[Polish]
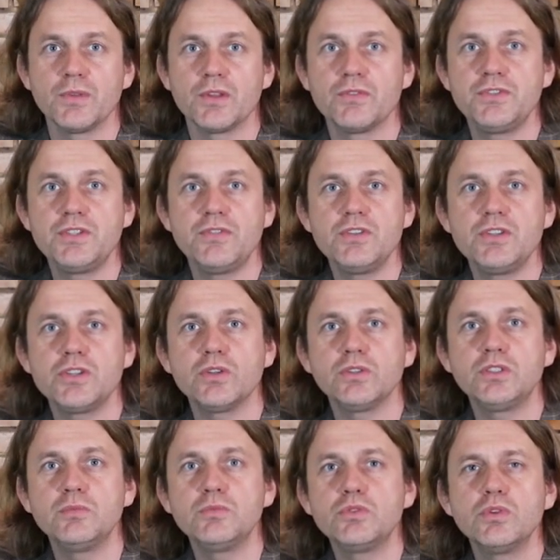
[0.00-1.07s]
w
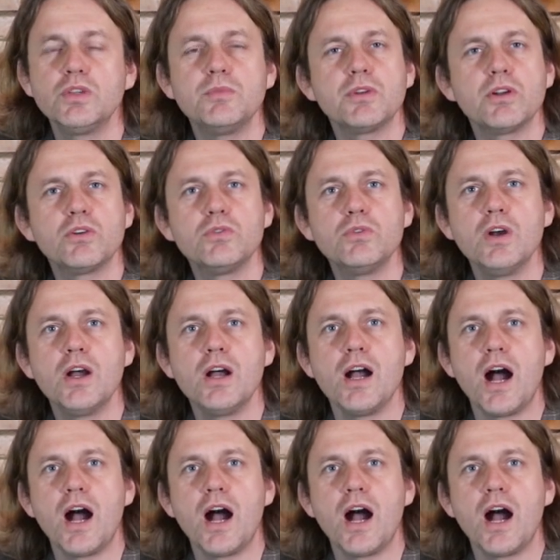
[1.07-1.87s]
1992 roku,